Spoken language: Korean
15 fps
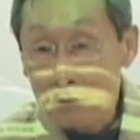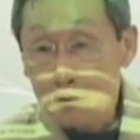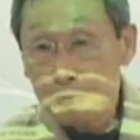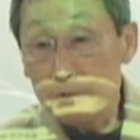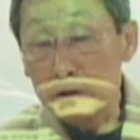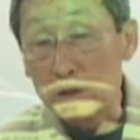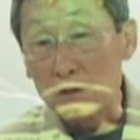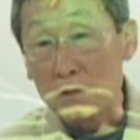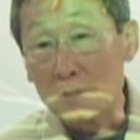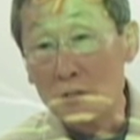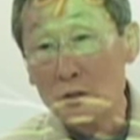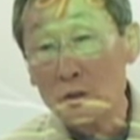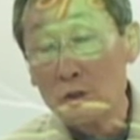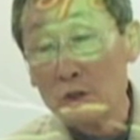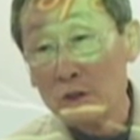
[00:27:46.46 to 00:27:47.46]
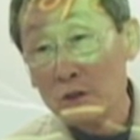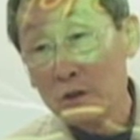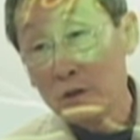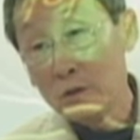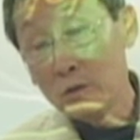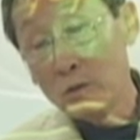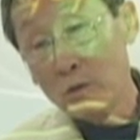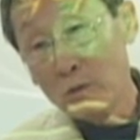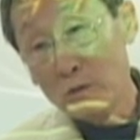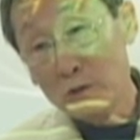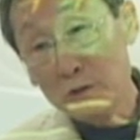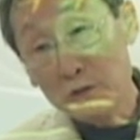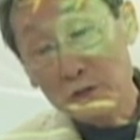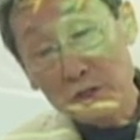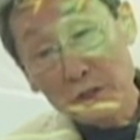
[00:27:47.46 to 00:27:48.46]
그러면 이
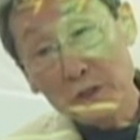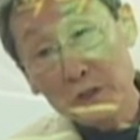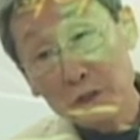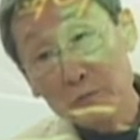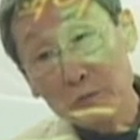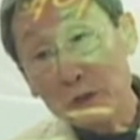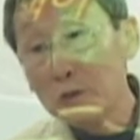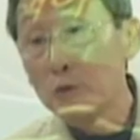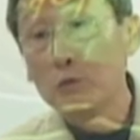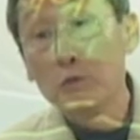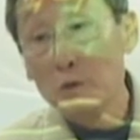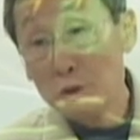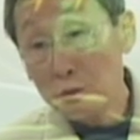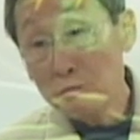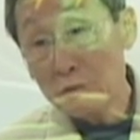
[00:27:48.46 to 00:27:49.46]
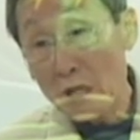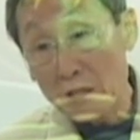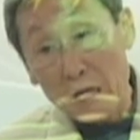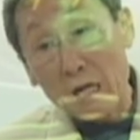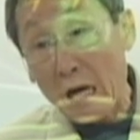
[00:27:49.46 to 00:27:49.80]
공은 진리이며 이 구원입니다.